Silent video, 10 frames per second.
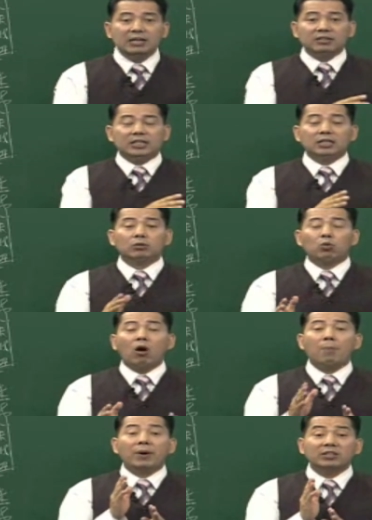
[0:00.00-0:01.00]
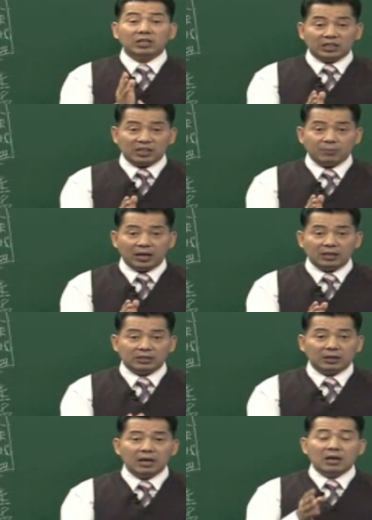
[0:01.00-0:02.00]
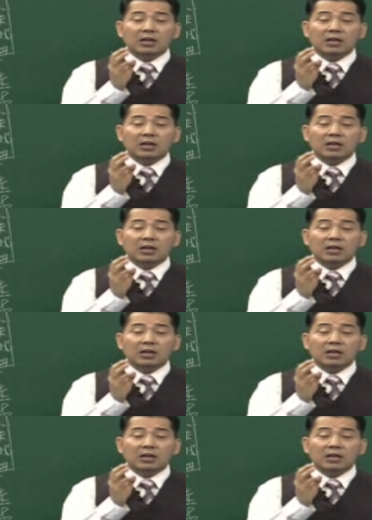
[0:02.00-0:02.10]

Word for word: 지지는 토가 빠져 있기 때문에 즉